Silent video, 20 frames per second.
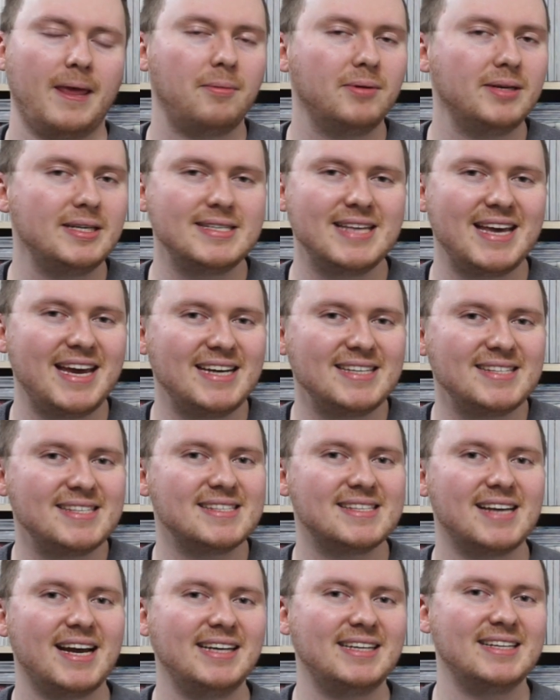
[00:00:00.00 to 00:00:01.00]
Aber diese
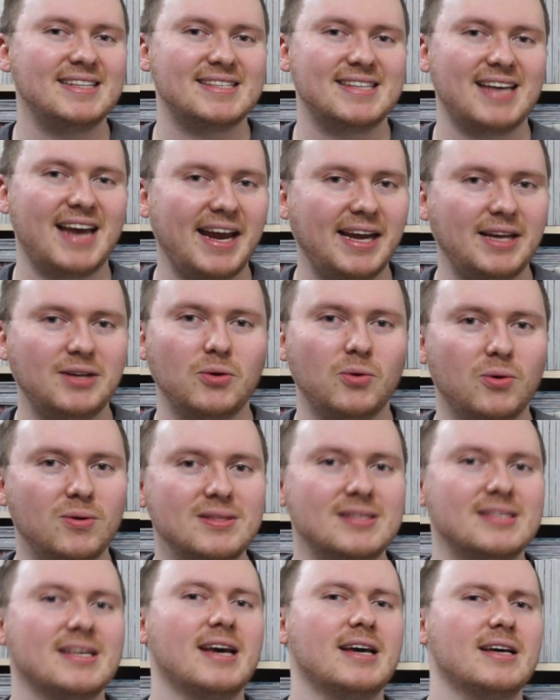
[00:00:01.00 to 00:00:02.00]
erste Seite zeigt
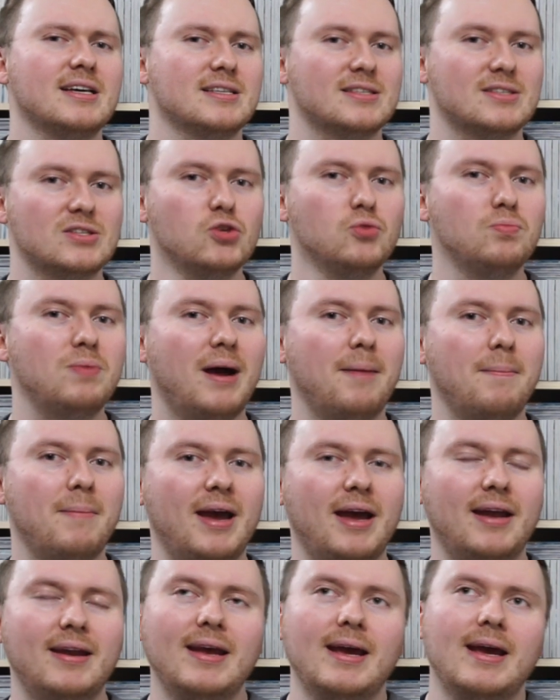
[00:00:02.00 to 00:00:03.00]
uns
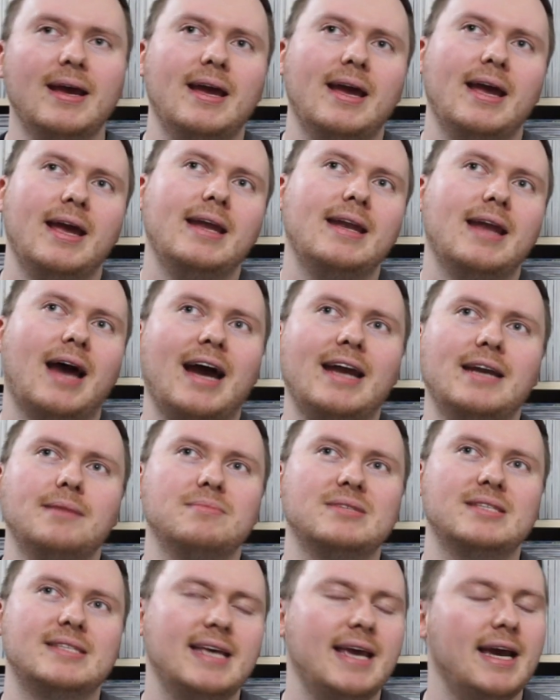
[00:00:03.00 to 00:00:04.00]
Superman in
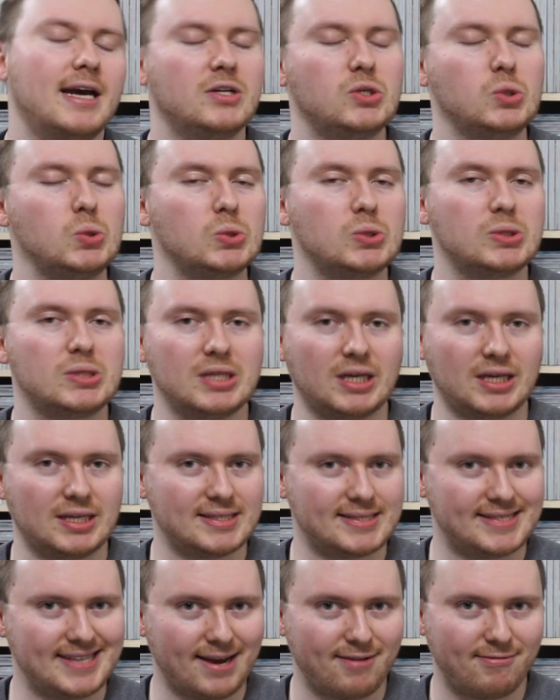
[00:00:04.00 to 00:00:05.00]
einem sehr
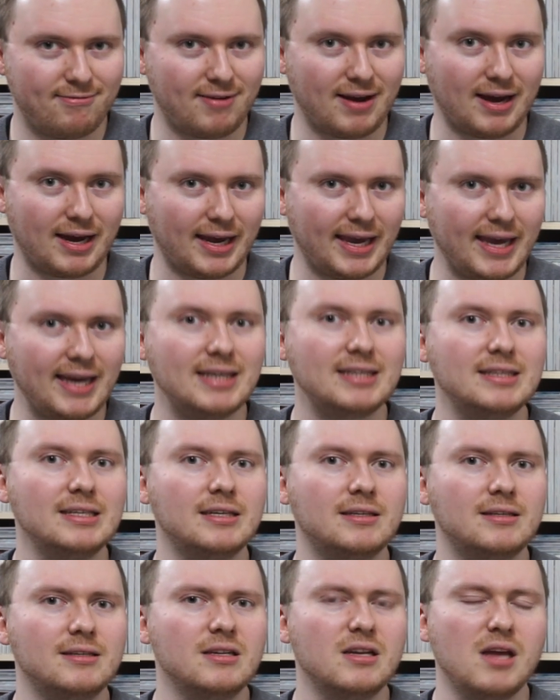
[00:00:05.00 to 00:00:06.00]
düsteren, sehr
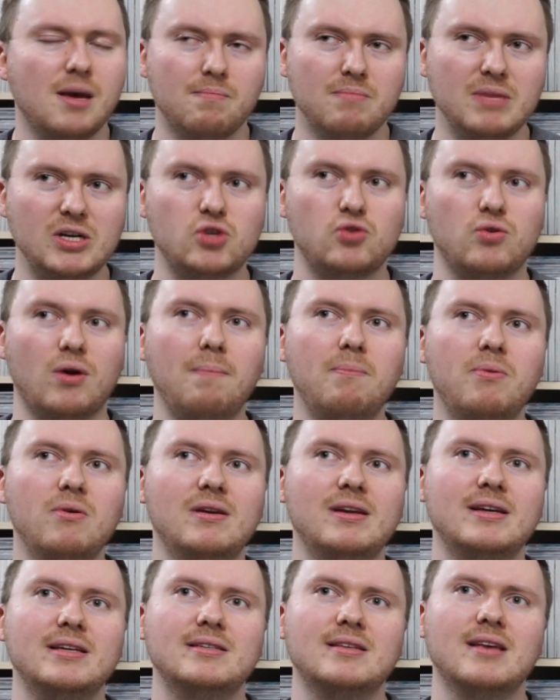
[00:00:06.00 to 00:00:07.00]
verregneten
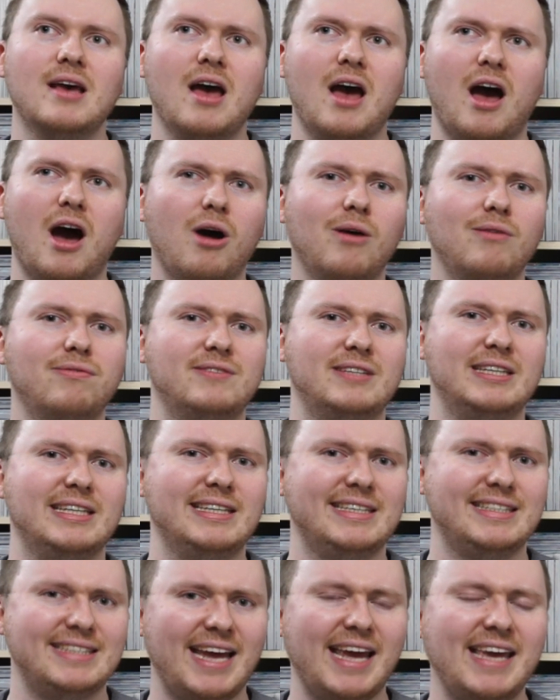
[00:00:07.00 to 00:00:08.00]
Metropolis auf
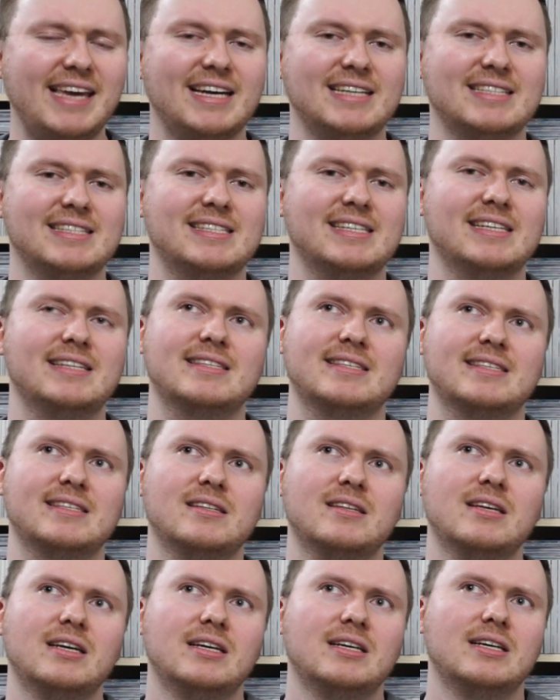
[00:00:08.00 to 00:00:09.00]
den Dächern
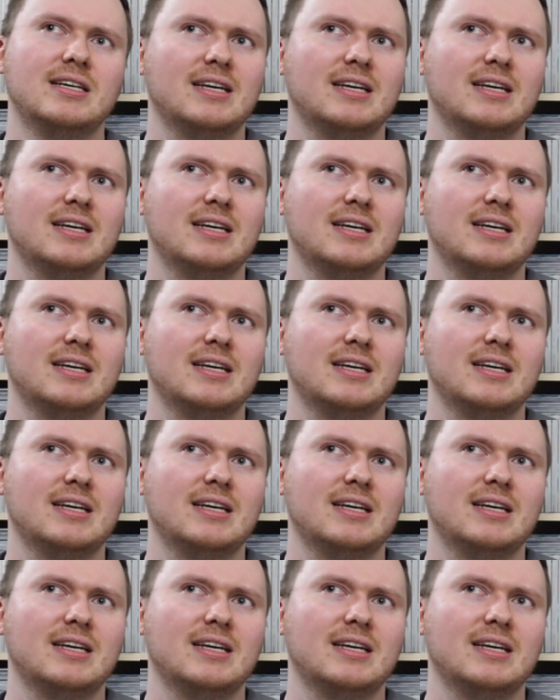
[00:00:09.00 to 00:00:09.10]
sitzen.